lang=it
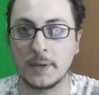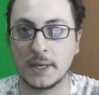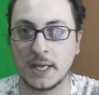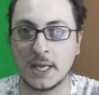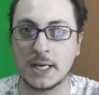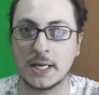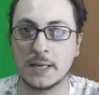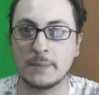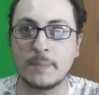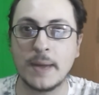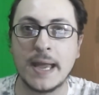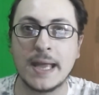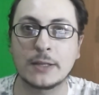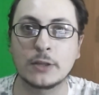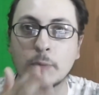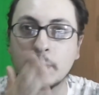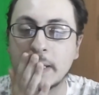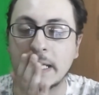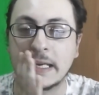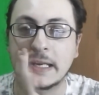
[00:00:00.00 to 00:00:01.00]
perché
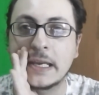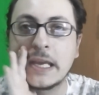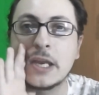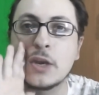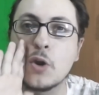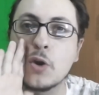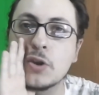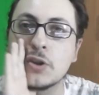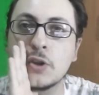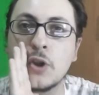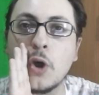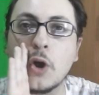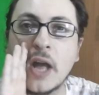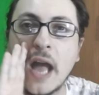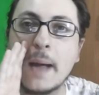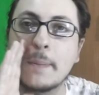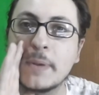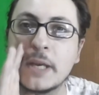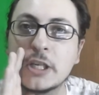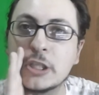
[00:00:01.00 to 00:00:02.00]
ripeto, per chi non lo
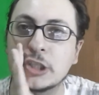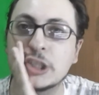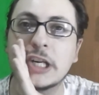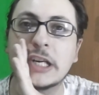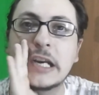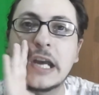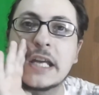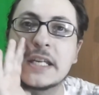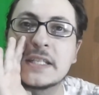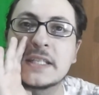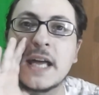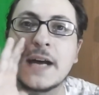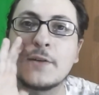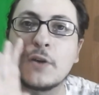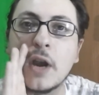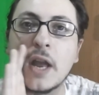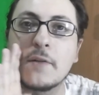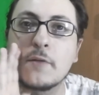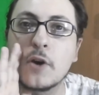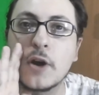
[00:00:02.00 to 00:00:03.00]
capisce che
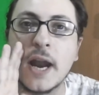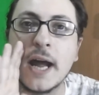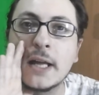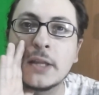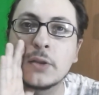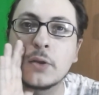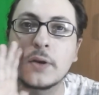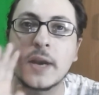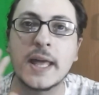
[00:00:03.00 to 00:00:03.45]
stavo lavorando,